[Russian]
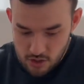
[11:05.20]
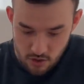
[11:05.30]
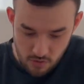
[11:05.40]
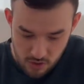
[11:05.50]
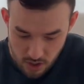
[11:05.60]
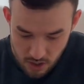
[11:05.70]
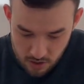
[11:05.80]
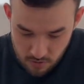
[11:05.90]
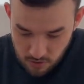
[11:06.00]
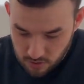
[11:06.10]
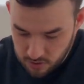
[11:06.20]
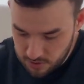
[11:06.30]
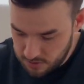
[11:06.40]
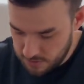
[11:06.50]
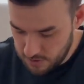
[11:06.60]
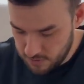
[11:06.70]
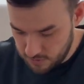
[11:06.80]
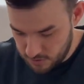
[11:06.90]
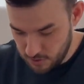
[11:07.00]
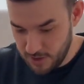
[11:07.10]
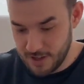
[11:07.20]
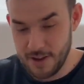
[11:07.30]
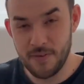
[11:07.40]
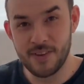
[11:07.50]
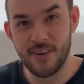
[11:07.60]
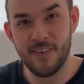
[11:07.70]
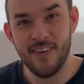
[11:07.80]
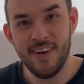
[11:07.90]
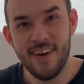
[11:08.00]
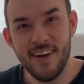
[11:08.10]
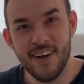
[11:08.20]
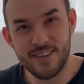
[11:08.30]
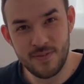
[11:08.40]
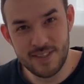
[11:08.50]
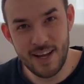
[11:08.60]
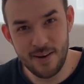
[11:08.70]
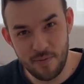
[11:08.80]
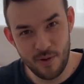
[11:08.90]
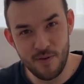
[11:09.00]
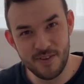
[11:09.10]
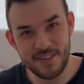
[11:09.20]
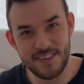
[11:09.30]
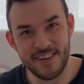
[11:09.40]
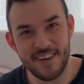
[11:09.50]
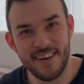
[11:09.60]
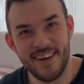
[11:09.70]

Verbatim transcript: ее вот так вот. Все, и она потом, это специально пловница,